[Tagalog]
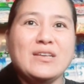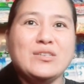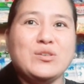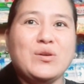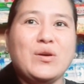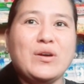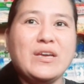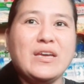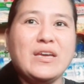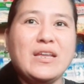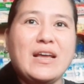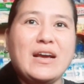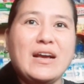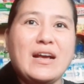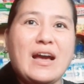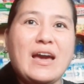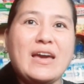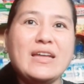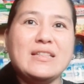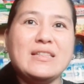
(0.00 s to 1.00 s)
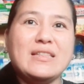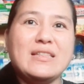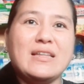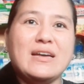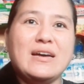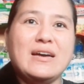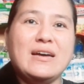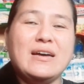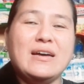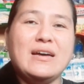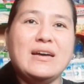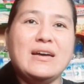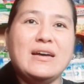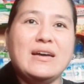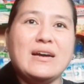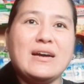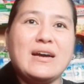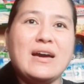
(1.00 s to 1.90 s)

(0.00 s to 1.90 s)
So, ang gina, kahit, uh,